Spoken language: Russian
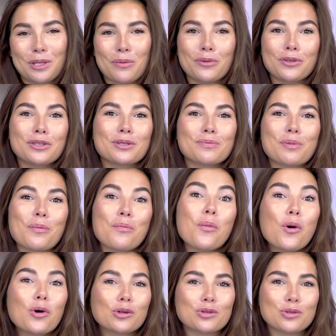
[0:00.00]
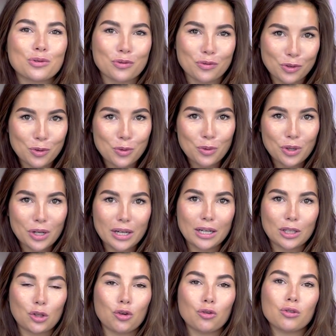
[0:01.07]
самую диспропорцию фигуры,
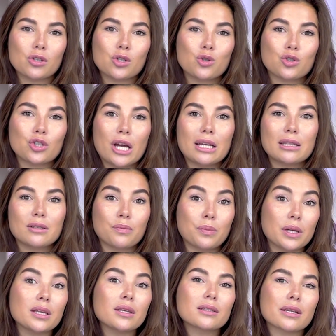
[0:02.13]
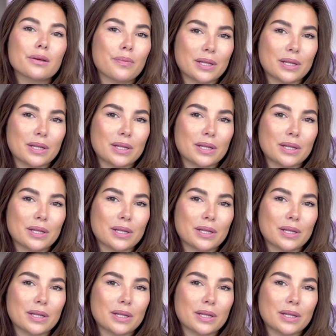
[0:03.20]
которая у нас случается при низкой